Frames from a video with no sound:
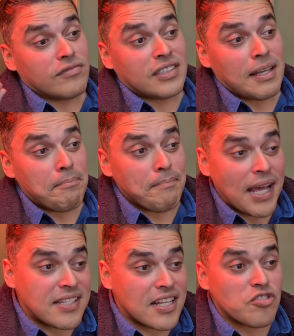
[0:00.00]
você
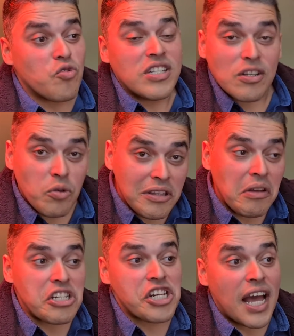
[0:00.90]
pede essas coisas, quando
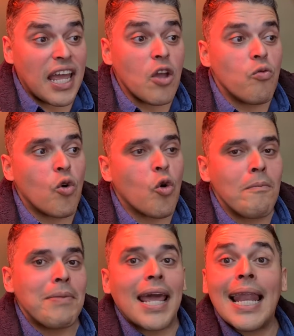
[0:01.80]
eu achar, eu vou
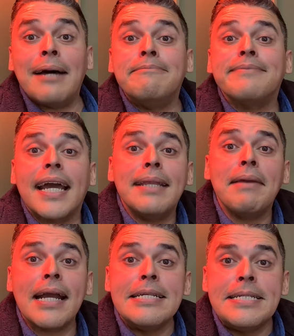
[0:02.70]
comprar ela. Cadê
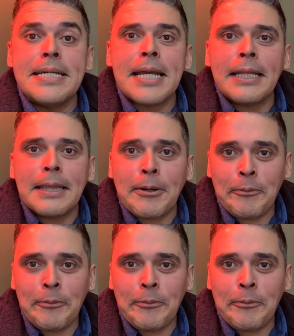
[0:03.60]
minha canjica então?